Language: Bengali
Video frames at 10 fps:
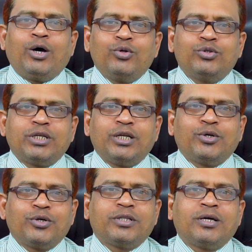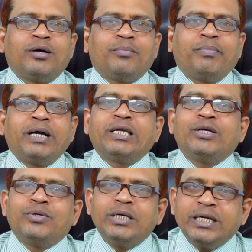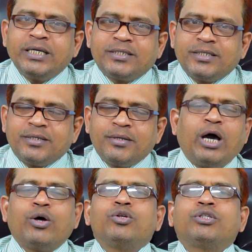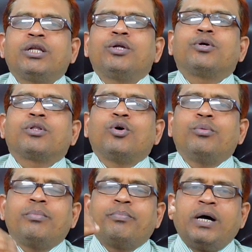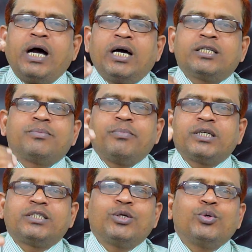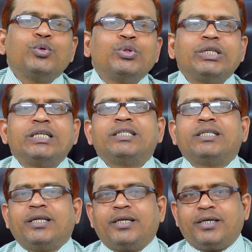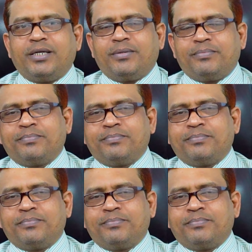আনুষ্ঠানিকতা বাকি রয়ে গেছে আনুষ্ঠানিকতা হবে মার্চ মাসের উনত্রিশ তারিখে